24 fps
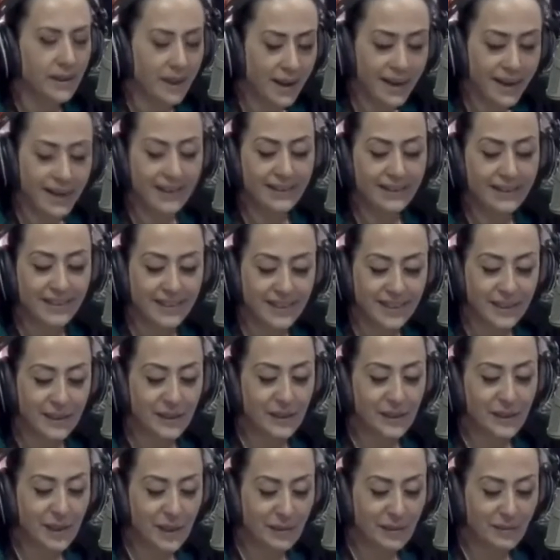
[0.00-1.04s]
Hayattaki
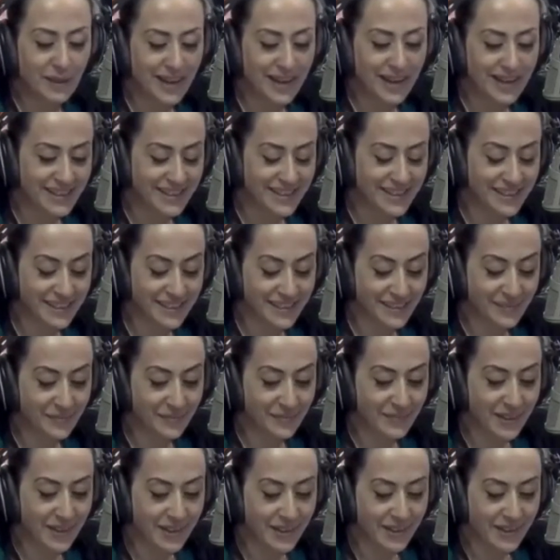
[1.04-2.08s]
ıstıraplar.
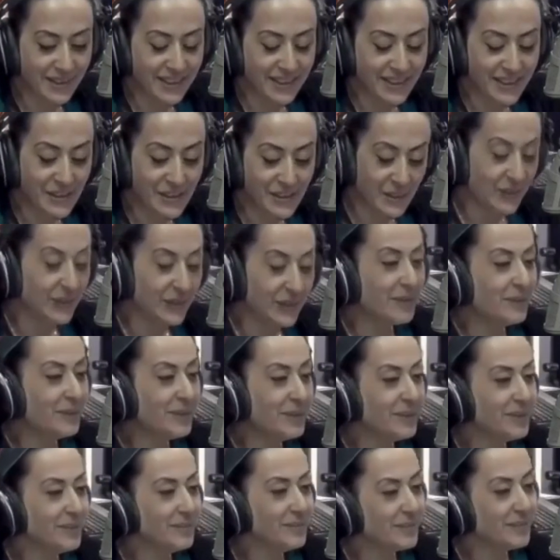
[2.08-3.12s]
Şöyle
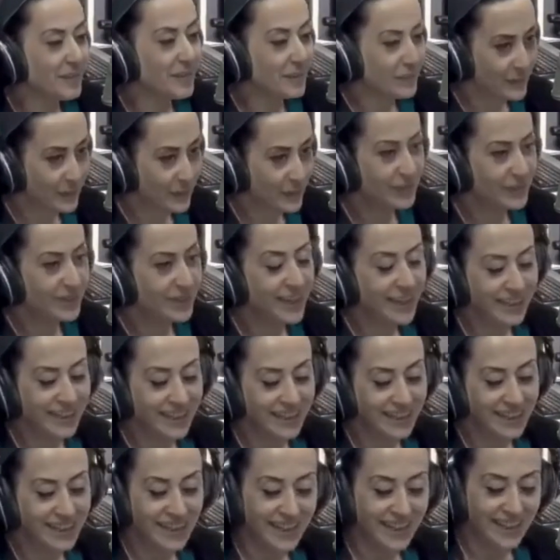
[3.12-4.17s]
bir bu güzel
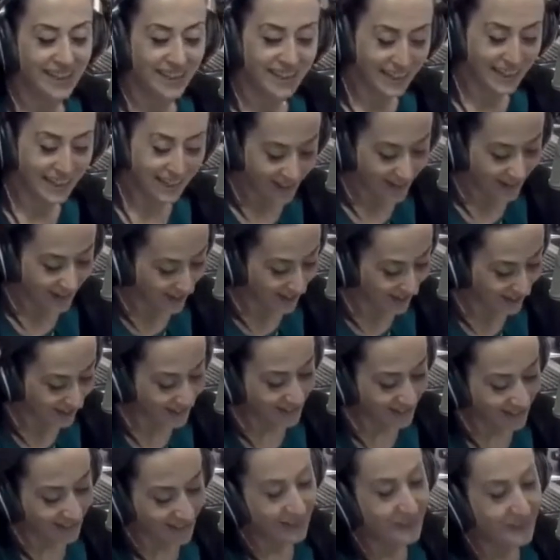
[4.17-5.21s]
hikayeyi
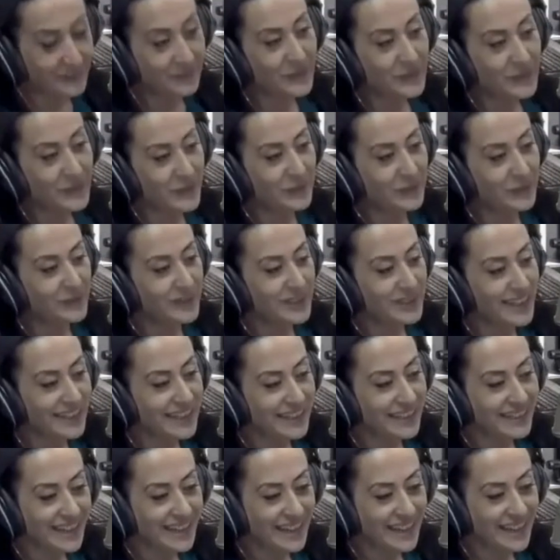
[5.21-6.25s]
anlatalım tüm
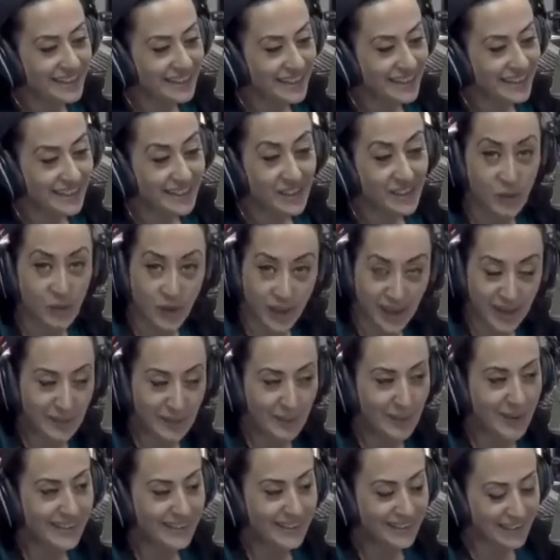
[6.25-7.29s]
saygıdeğer
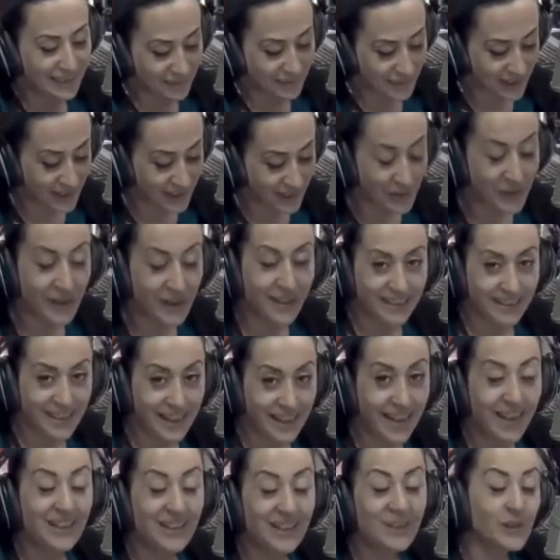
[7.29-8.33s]
can bağlarımıza şu
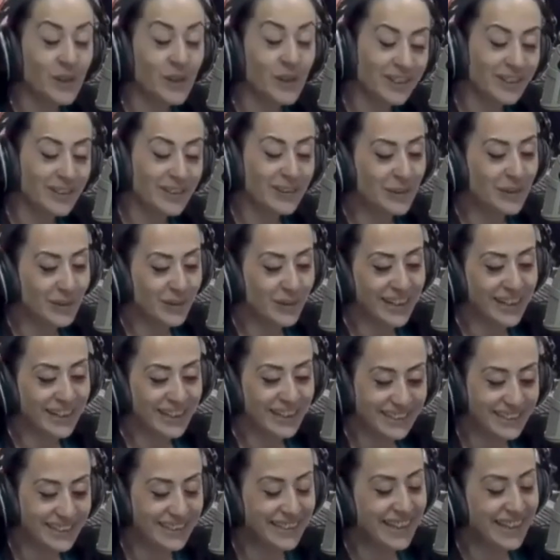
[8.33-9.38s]
anda can
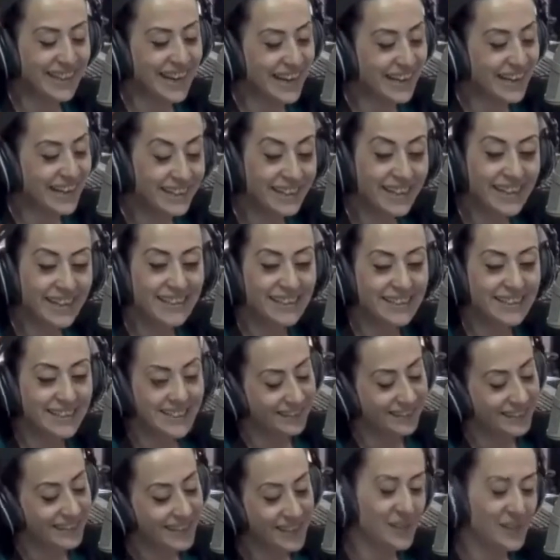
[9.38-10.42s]
kulağıyla dinleyen
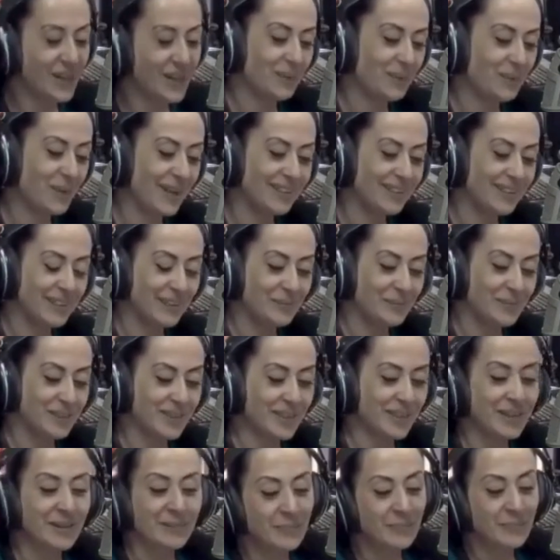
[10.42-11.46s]
sevgili can
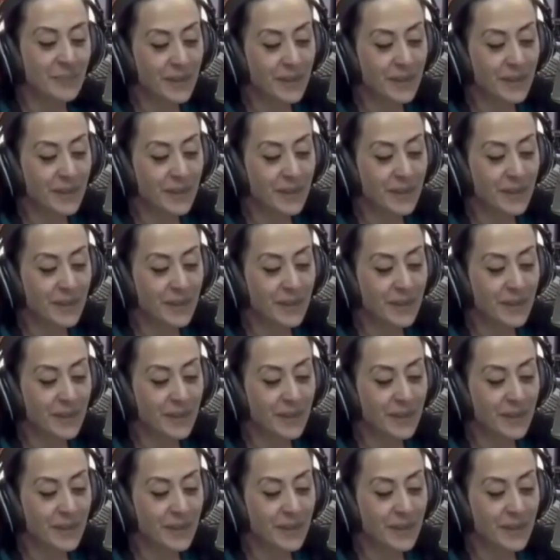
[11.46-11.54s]
bağlarımıza.